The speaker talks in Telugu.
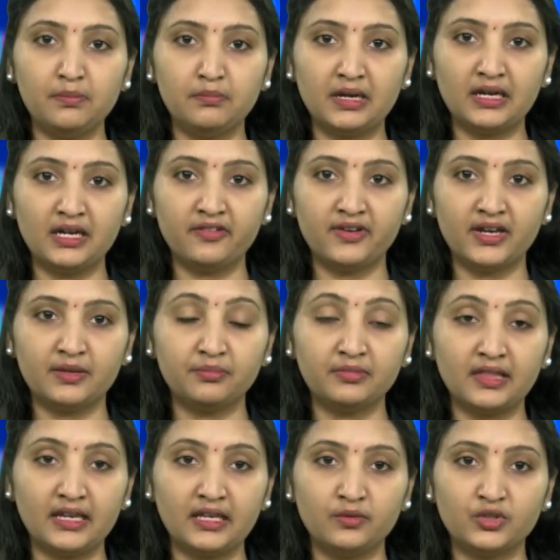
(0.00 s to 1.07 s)
మంగళవారం
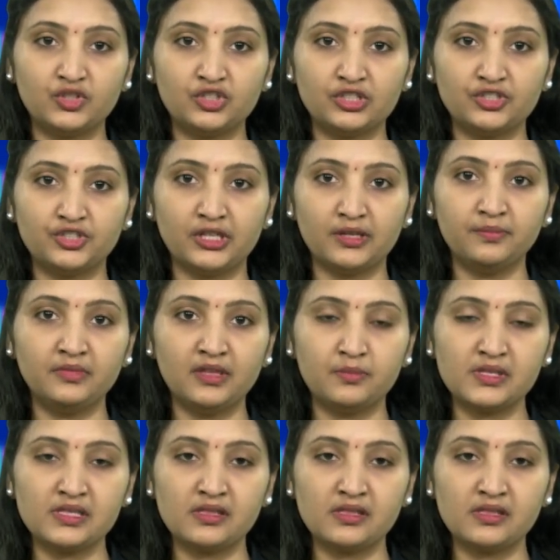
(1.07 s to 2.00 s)
తల్లి వచ్చిన జనం తమ